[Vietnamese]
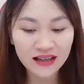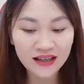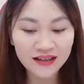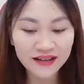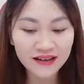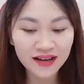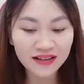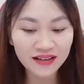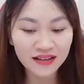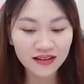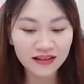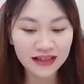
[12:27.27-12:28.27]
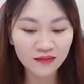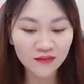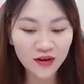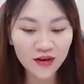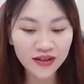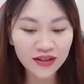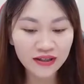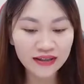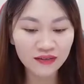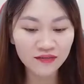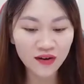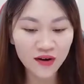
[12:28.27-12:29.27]
Được, đừng nóng vội, đừng
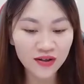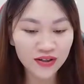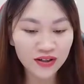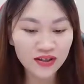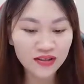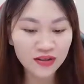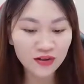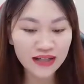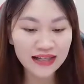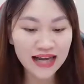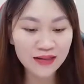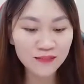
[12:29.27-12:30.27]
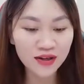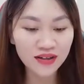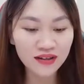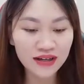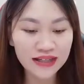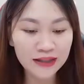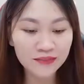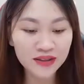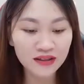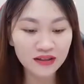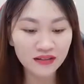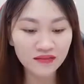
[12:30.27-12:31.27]
nóng vội, tôi liền thay mọi người nếm
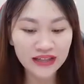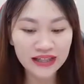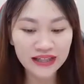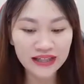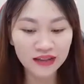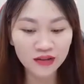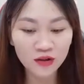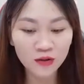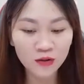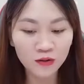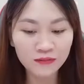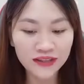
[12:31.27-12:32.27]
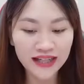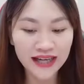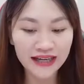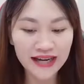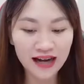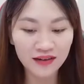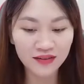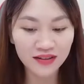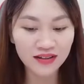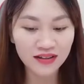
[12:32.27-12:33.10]
thử hương vị đến tột cùng như thế nào.